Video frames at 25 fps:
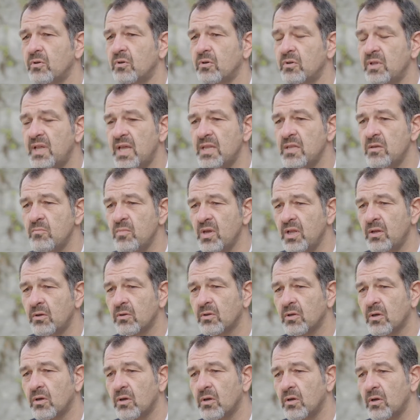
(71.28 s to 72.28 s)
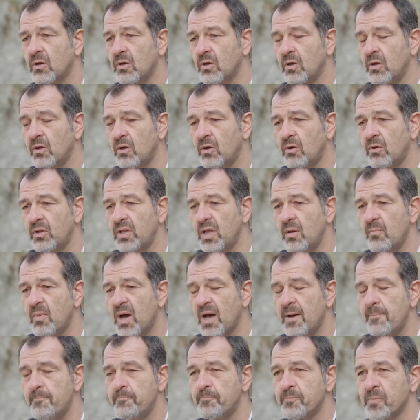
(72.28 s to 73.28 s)
d'animer euh, le
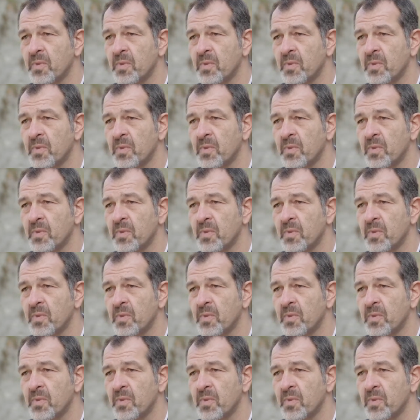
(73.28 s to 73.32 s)
débat